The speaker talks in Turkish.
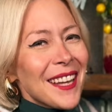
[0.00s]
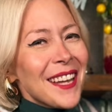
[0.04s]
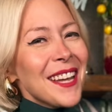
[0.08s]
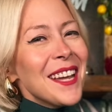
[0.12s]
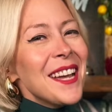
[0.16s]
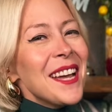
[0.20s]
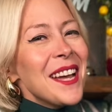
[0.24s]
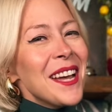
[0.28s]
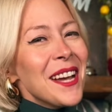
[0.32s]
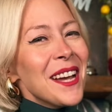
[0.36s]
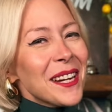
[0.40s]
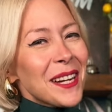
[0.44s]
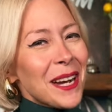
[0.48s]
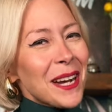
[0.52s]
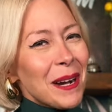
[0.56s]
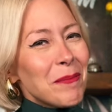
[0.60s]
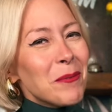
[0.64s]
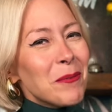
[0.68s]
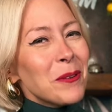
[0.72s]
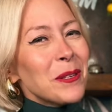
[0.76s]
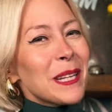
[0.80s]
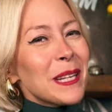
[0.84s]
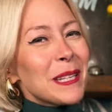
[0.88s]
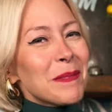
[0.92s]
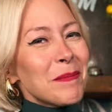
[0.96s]
de
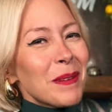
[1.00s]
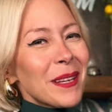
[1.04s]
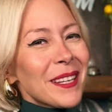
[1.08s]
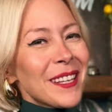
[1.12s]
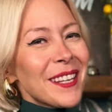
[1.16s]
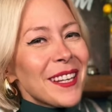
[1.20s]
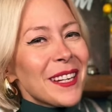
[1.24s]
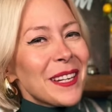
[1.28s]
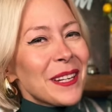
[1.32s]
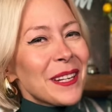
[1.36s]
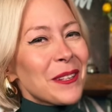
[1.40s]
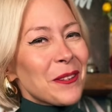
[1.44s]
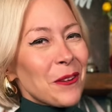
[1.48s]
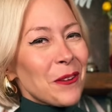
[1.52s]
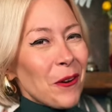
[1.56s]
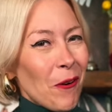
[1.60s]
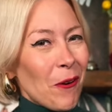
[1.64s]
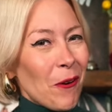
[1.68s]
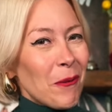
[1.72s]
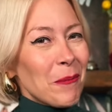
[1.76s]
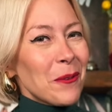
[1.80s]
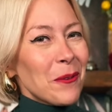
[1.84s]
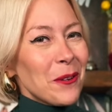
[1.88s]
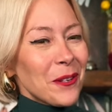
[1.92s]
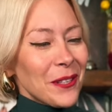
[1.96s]
kabul etmek
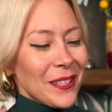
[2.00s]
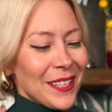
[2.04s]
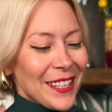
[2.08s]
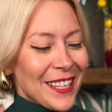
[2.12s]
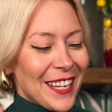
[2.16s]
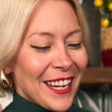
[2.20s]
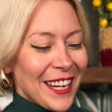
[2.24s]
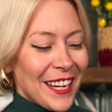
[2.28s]
gerekiyor mu?